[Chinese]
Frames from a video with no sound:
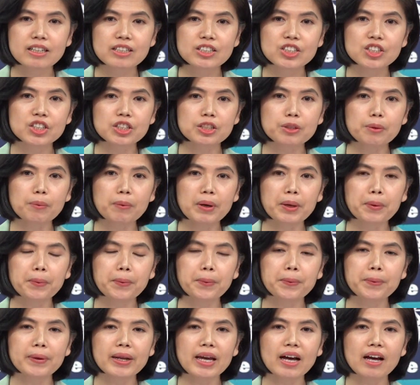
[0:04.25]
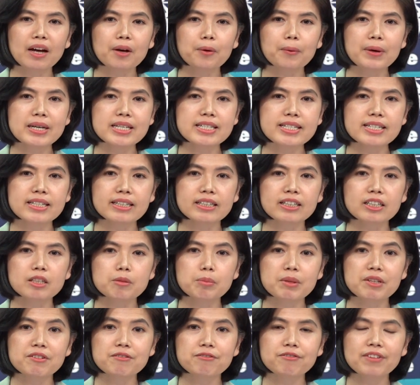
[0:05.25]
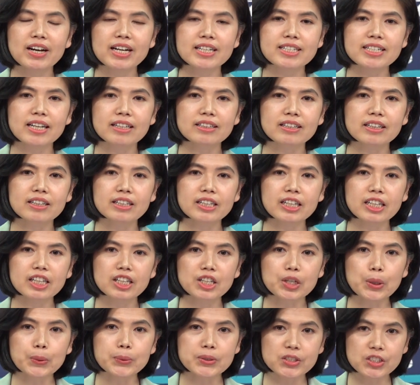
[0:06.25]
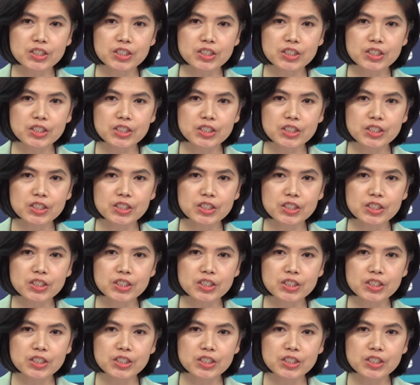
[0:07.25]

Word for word: 是维护两岸关系和平发展的应有